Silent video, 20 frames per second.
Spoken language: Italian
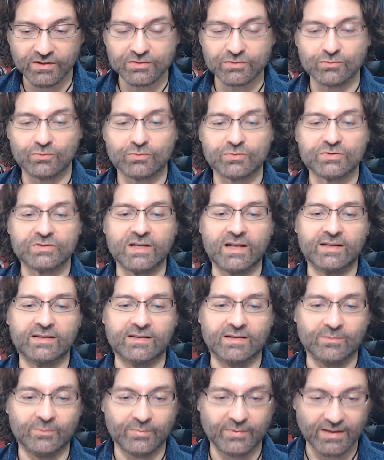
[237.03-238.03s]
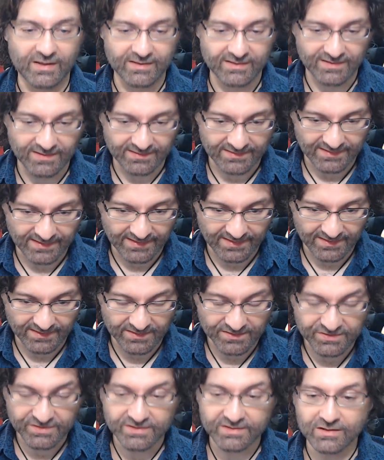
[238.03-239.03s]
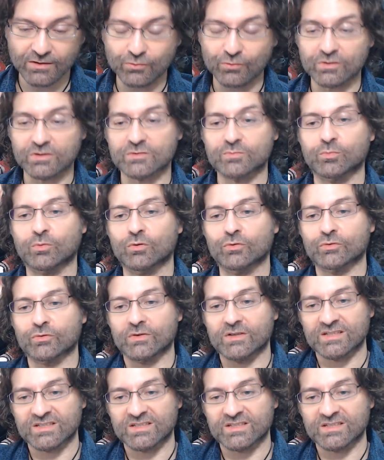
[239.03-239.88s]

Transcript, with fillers: che sono sette impianti eterici che corrispondono ai